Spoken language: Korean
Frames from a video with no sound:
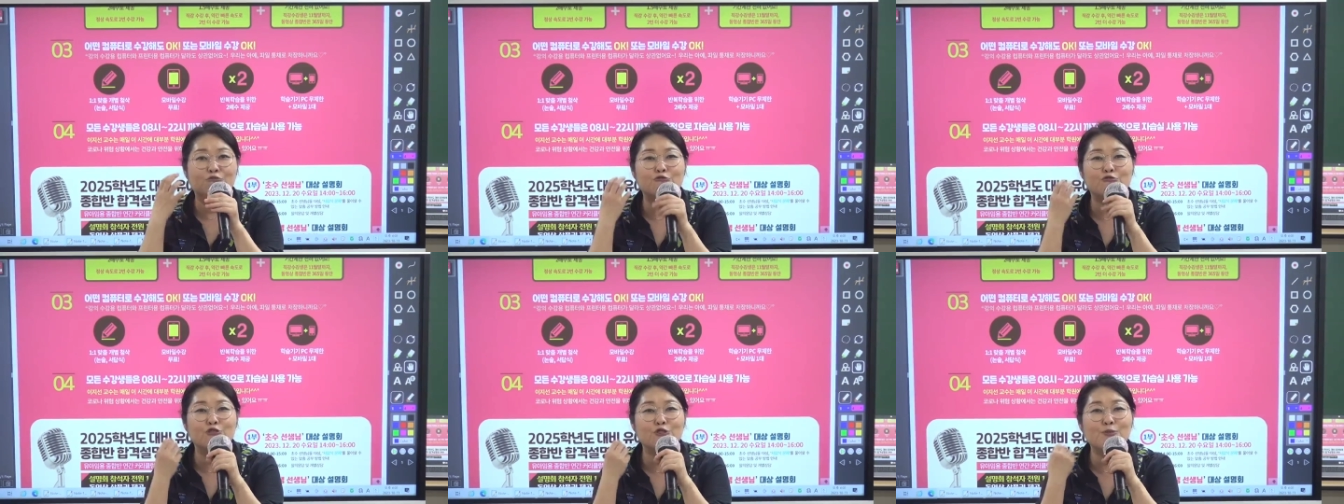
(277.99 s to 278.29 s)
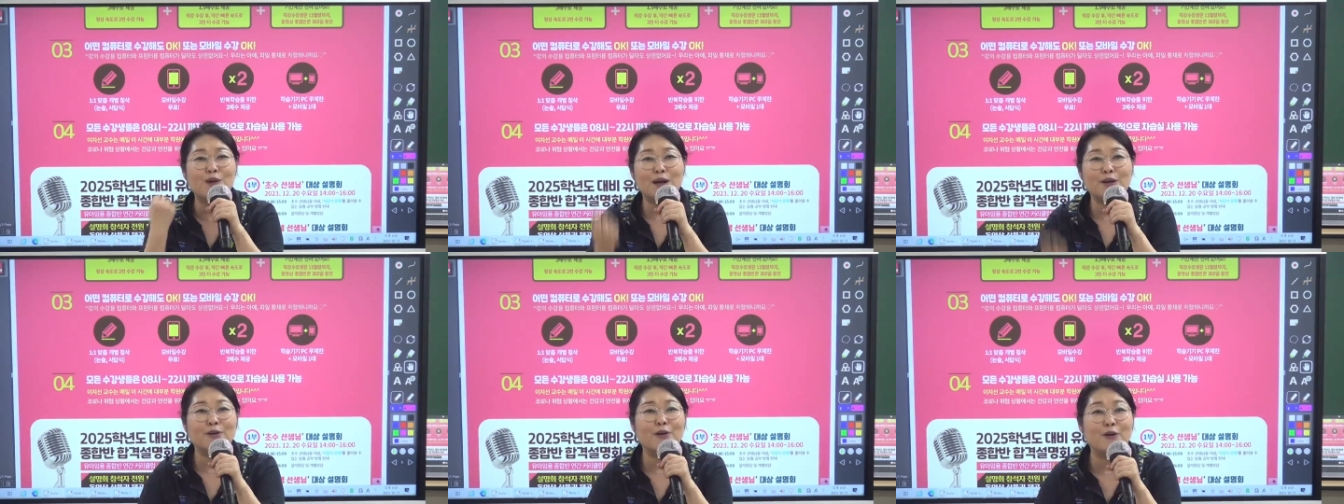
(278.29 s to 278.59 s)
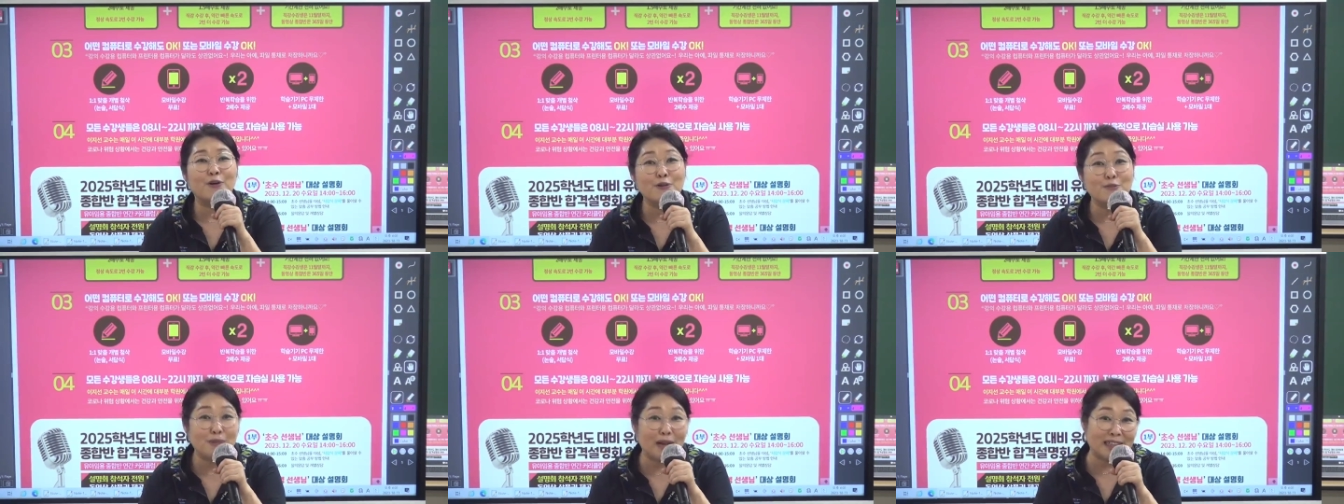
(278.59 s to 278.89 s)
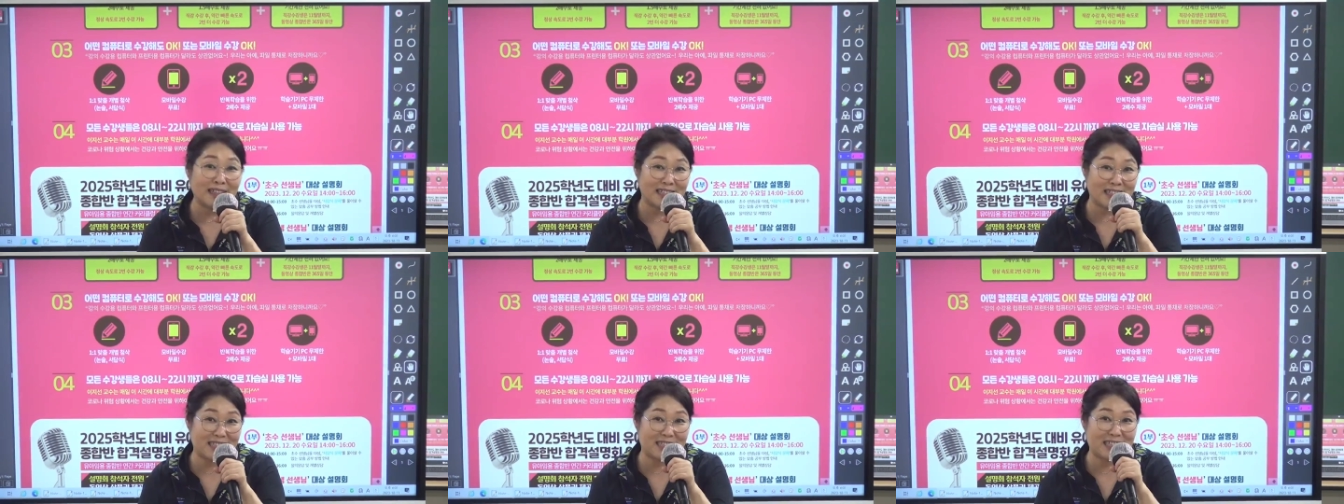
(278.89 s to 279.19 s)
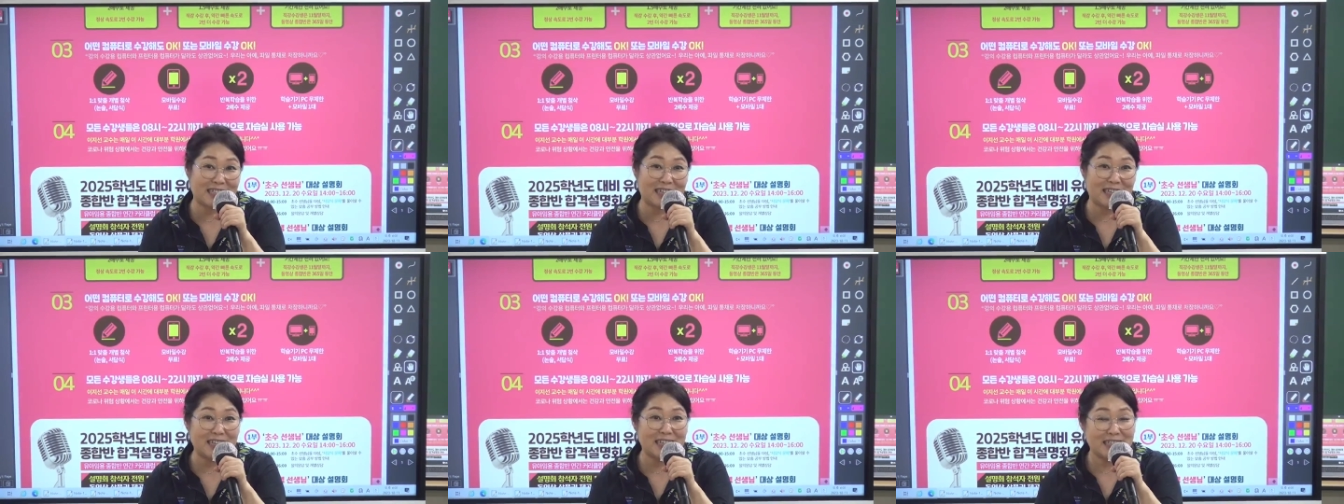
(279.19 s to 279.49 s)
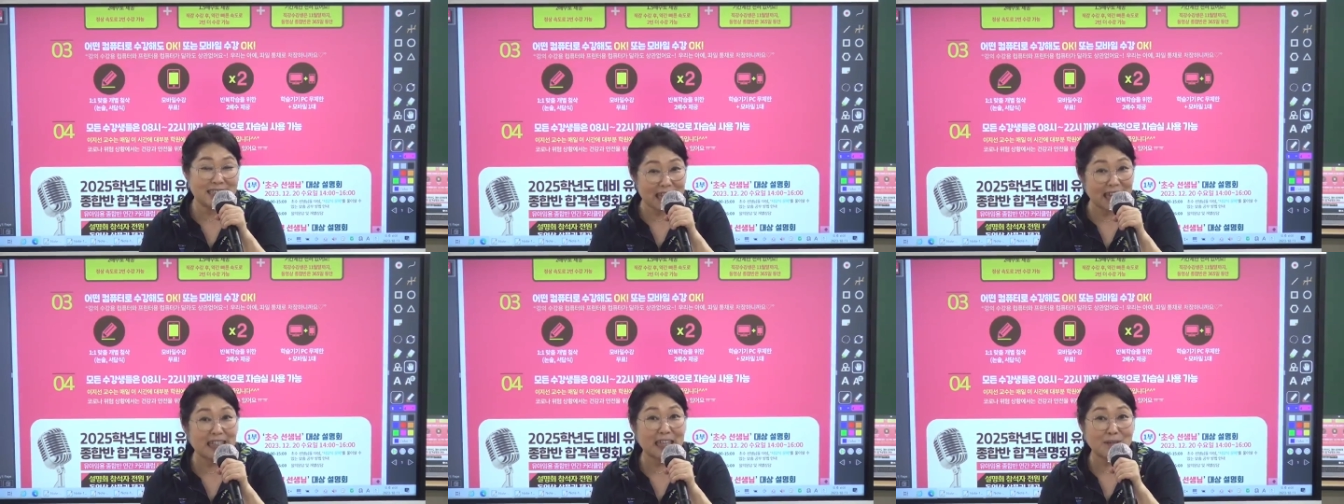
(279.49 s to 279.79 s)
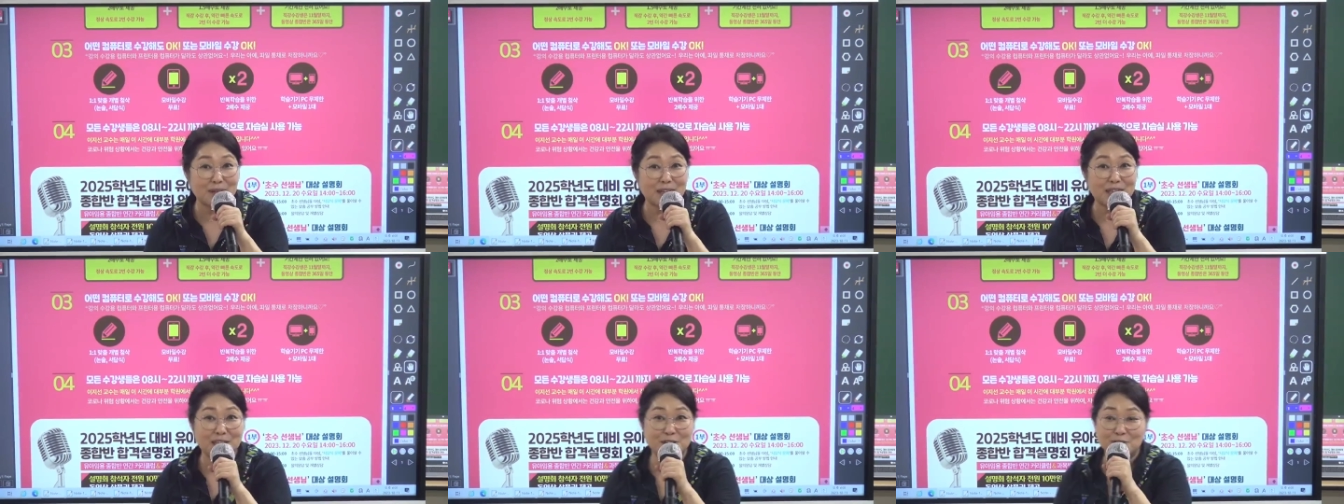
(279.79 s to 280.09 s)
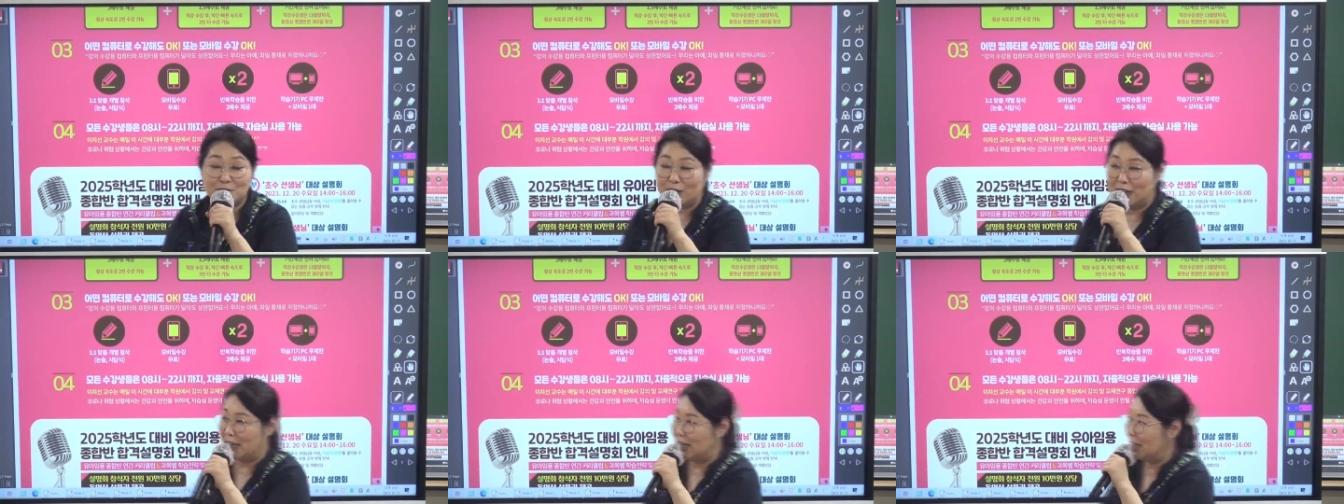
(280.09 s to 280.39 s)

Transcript: 궁금한 거 얼마든지 상담하실 수가